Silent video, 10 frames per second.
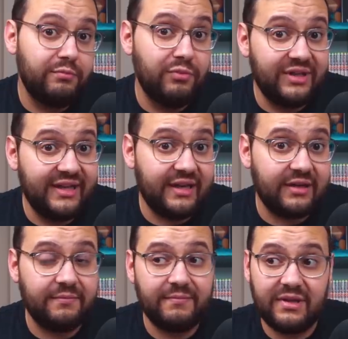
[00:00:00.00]

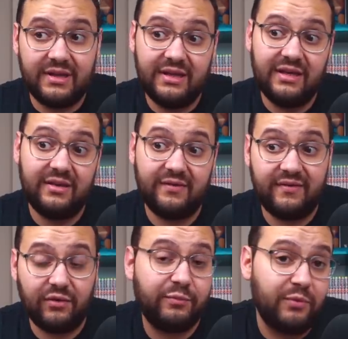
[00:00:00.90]
moderne. Et
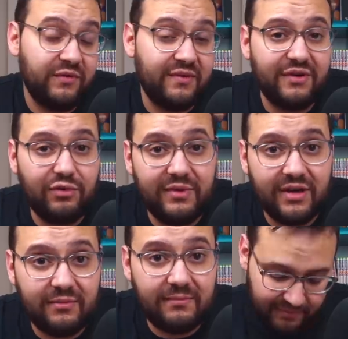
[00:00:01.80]
sérieusement, ça fait du
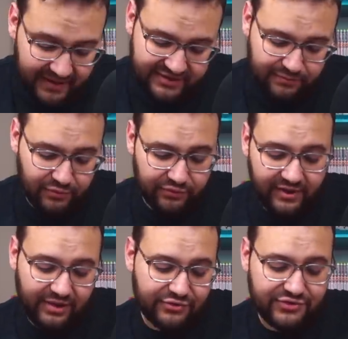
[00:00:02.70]
bien. Par exemple,
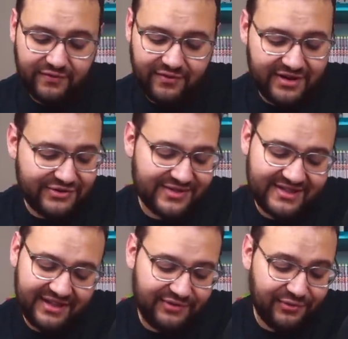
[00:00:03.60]
toi, quand je te vois, je
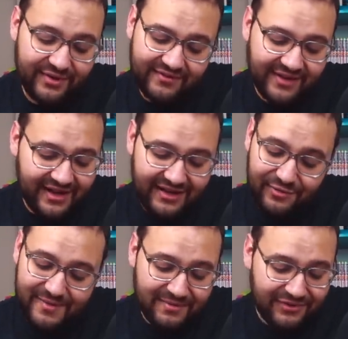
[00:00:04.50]
sais que tu es vieille, et,
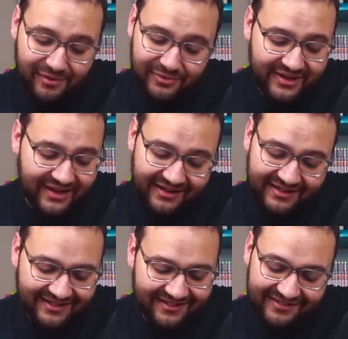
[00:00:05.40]
même temps
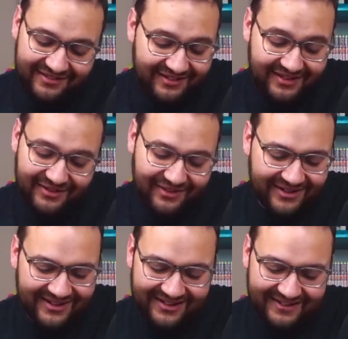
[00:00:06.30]
moderne. Je t'adore.
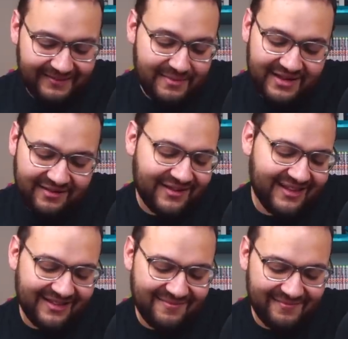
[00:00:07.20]
T'es magnifique